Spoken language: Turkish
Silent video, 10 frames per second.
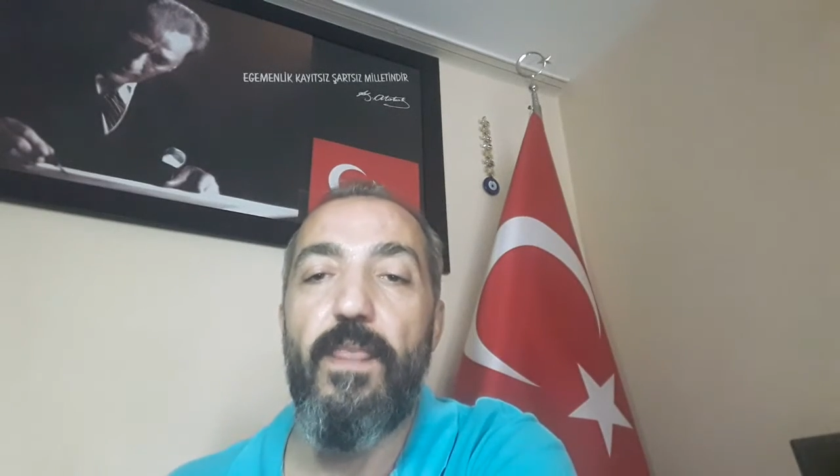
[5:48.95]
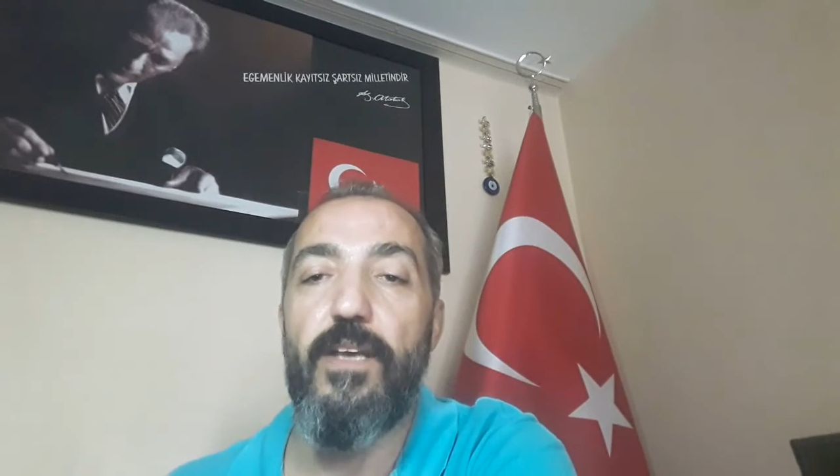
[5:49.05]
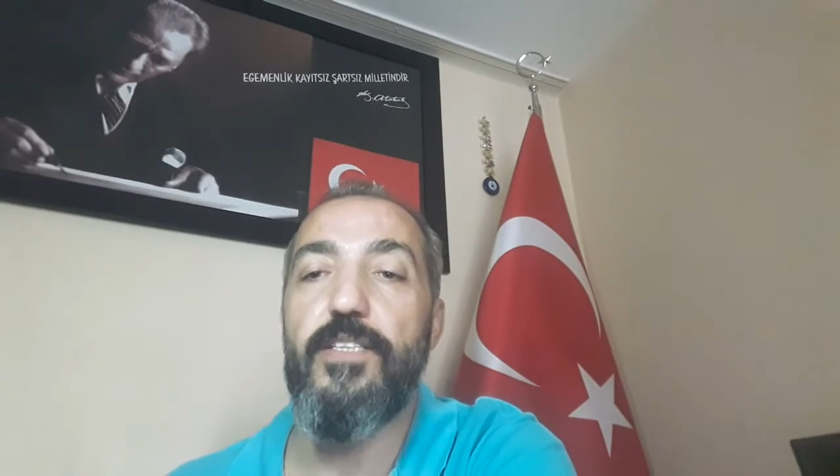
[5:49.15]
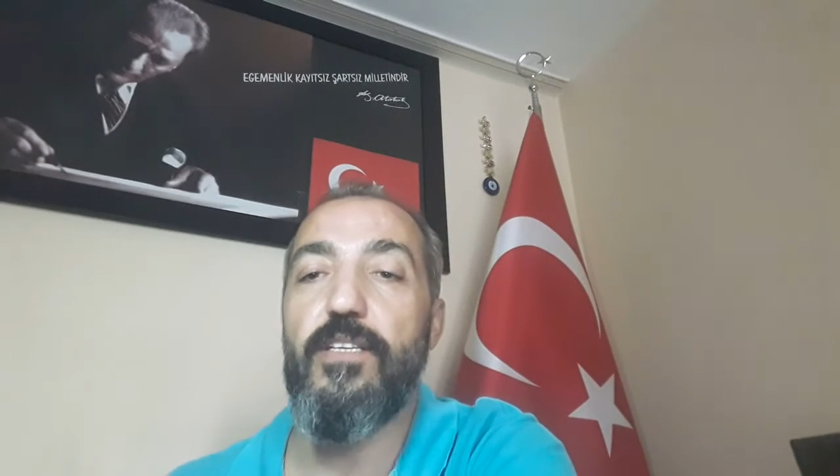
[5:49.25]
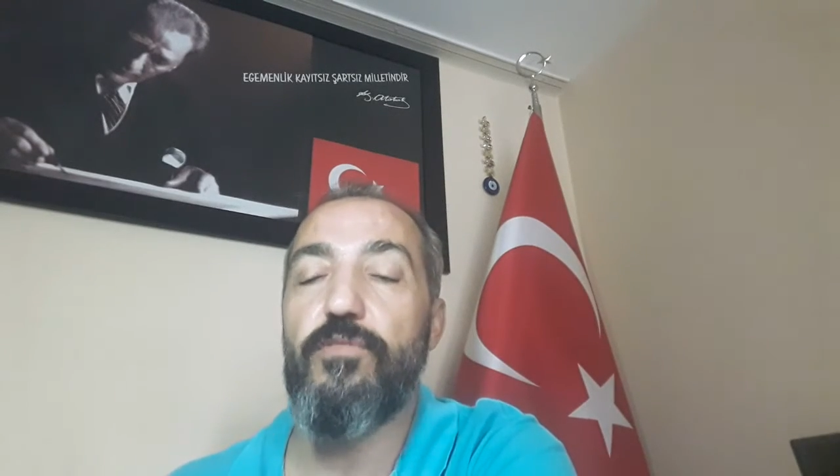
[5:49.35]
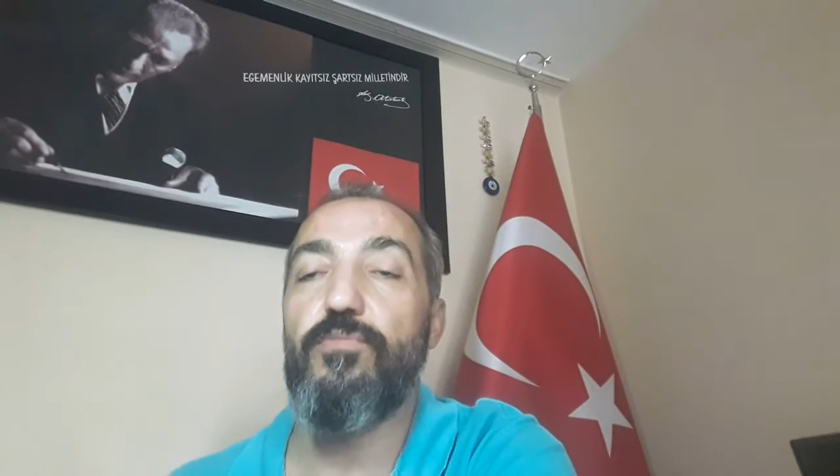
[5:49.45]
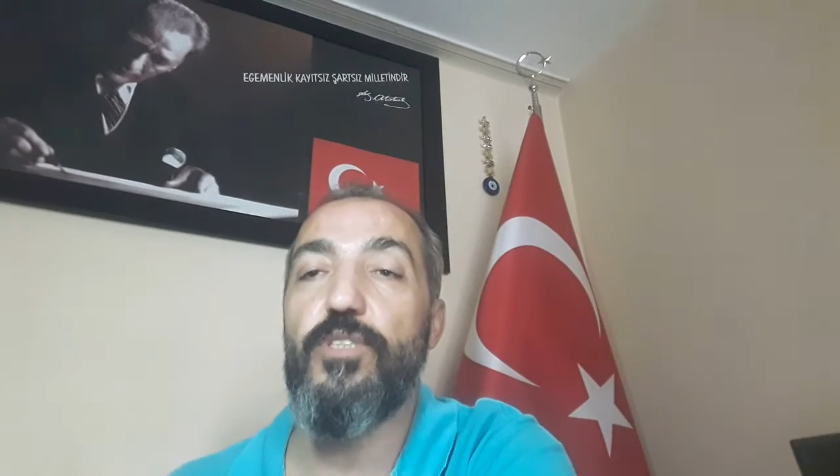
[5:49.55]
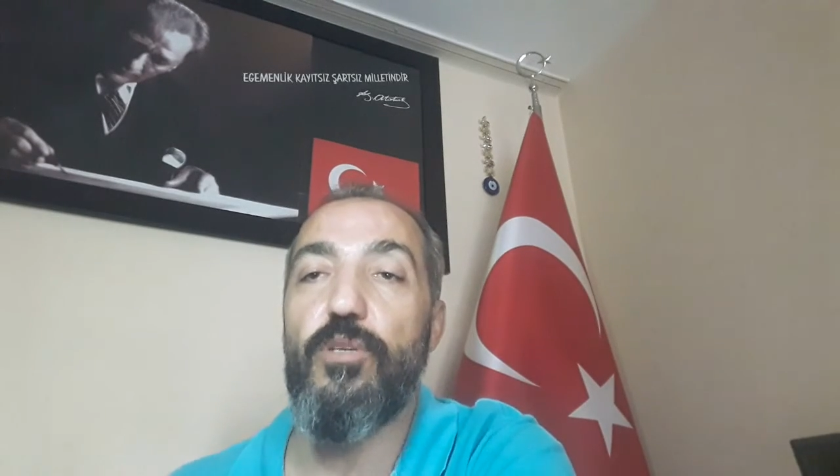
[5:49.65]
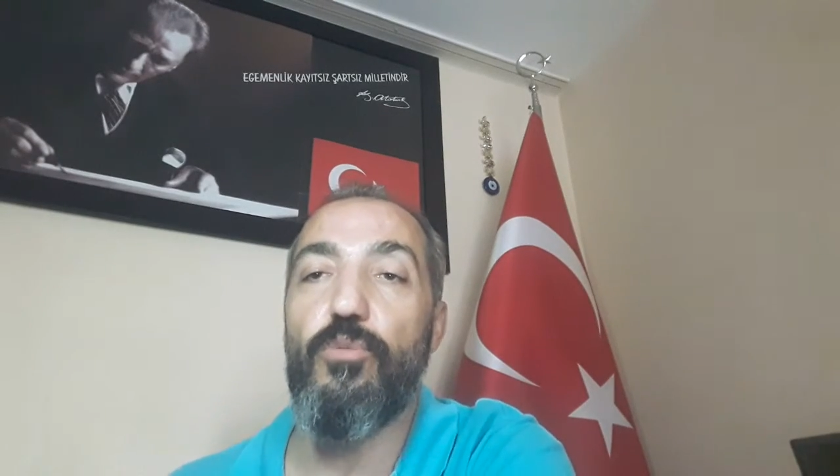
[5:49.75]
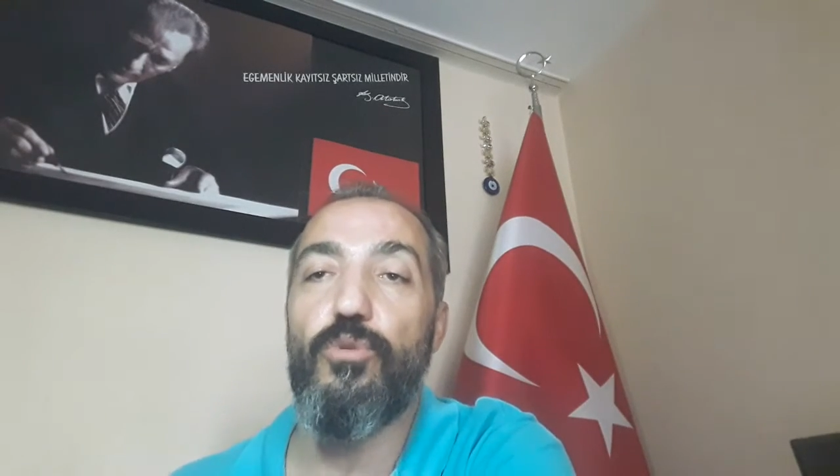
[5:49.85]

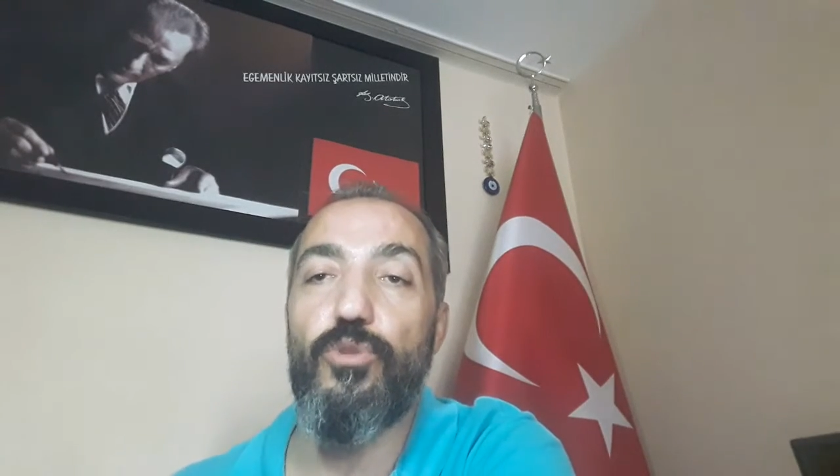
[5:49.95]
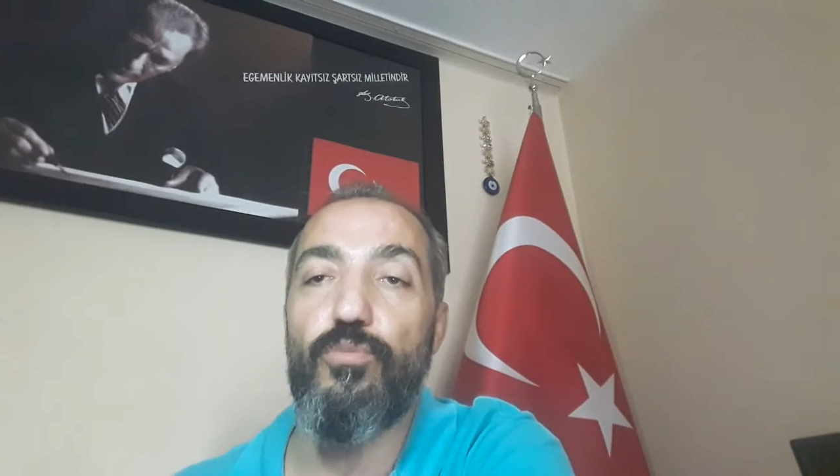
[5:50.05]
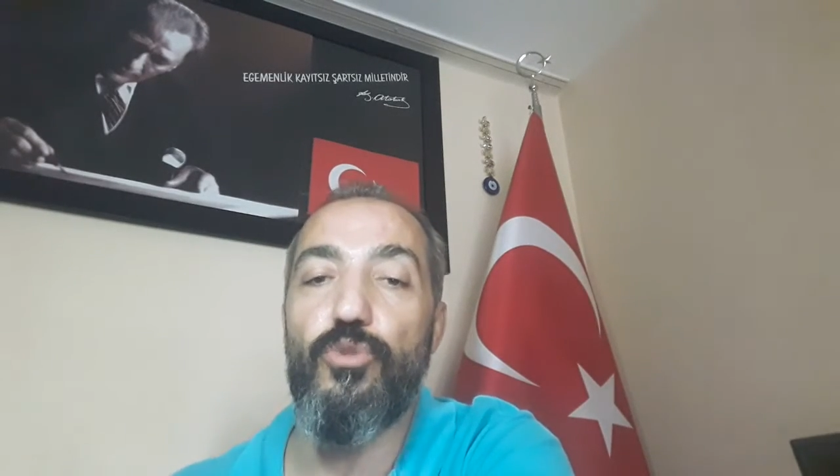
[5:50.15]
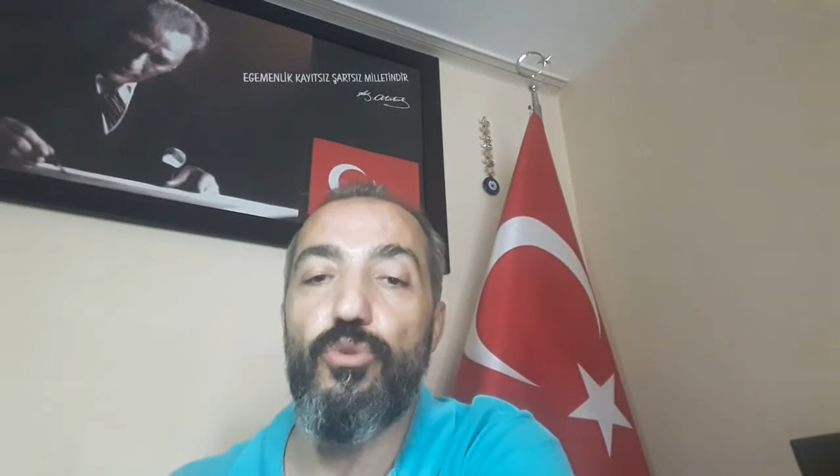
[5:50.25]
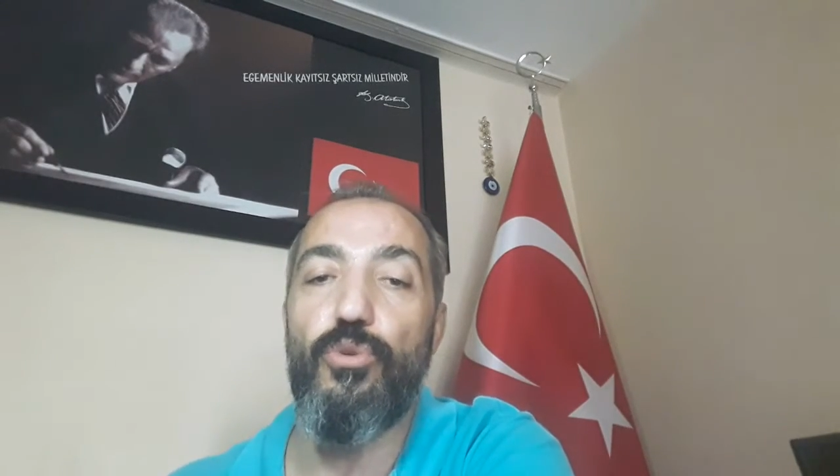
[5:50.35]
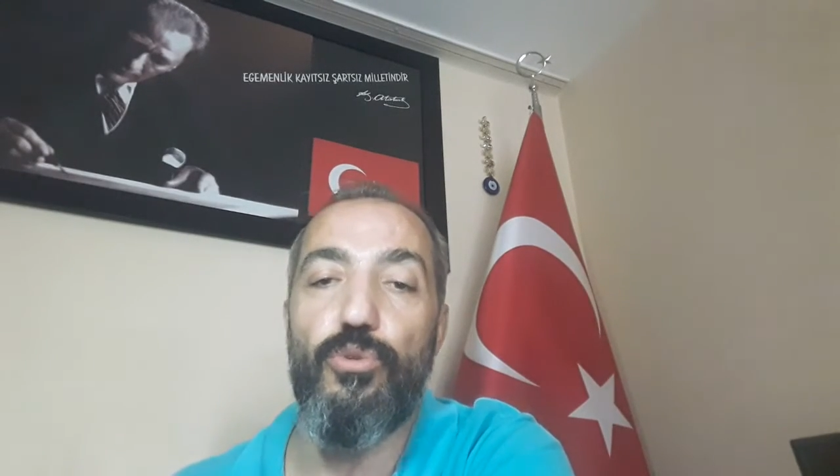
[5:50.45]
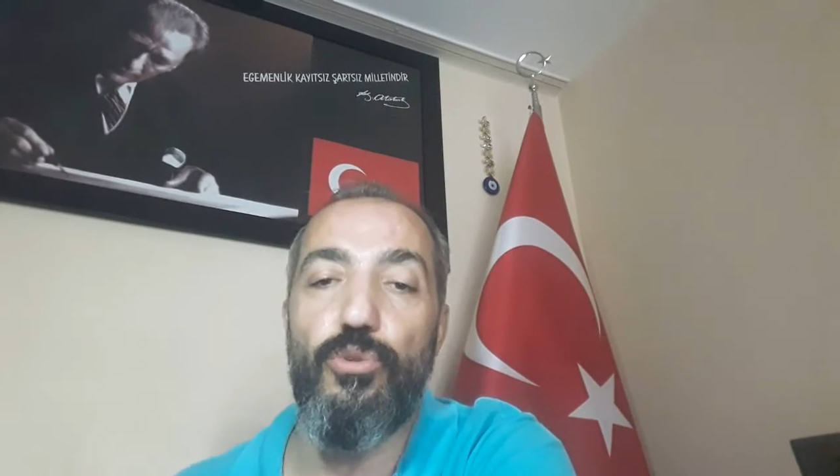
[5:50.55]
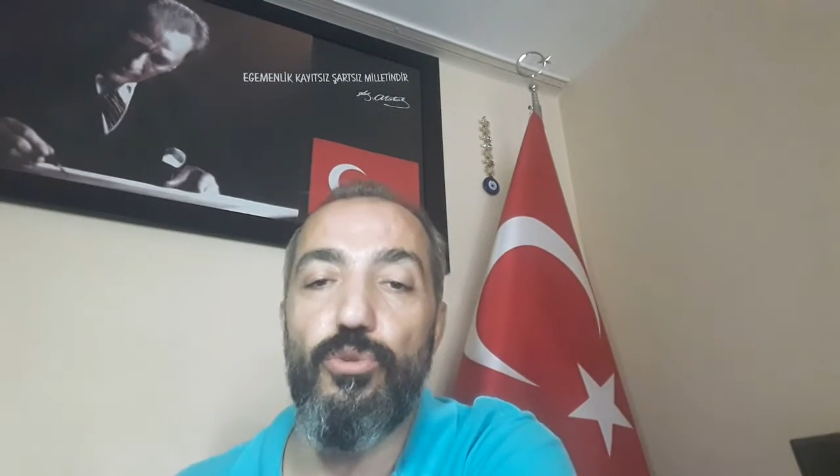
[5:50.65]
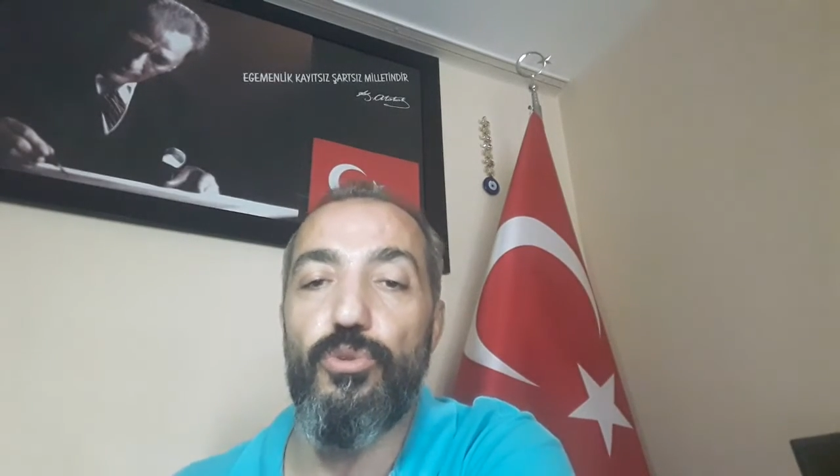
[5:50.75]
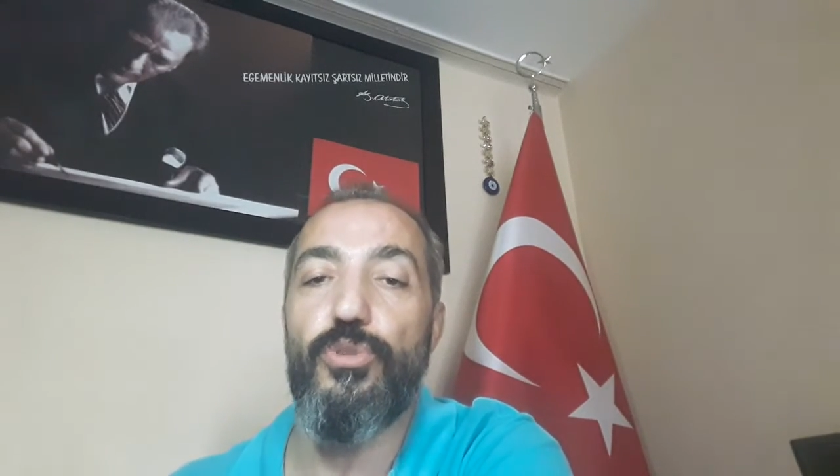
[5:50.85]
Esnafımıza borcumuzu
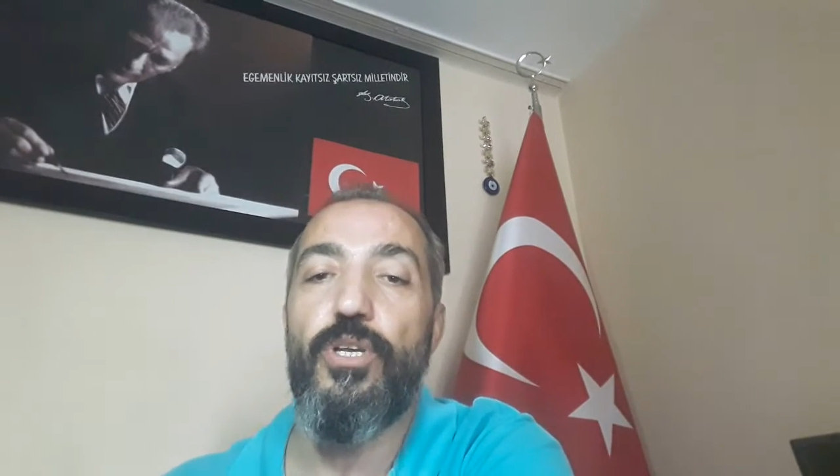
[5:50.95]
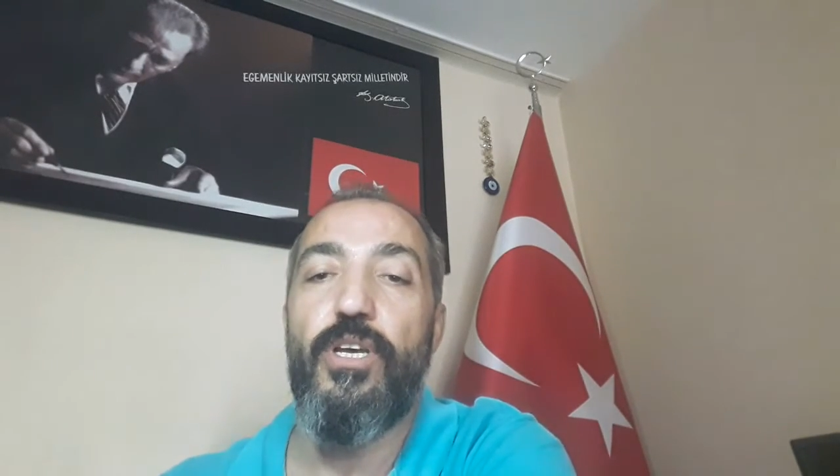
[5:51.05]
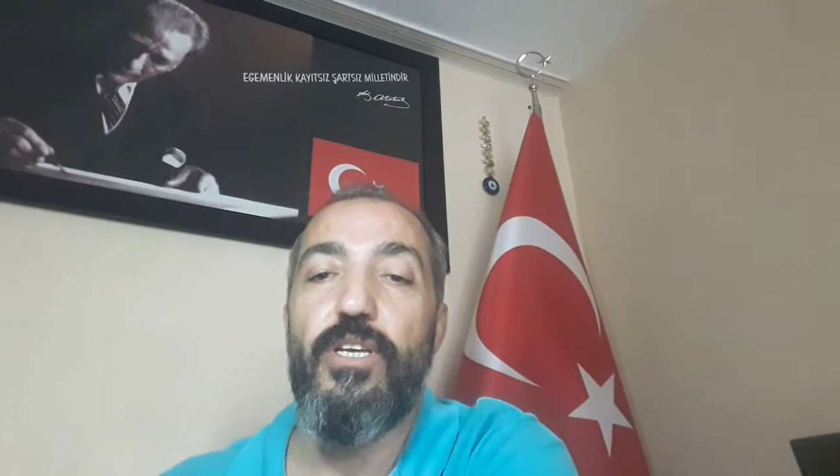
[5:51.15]
ödüyoruz.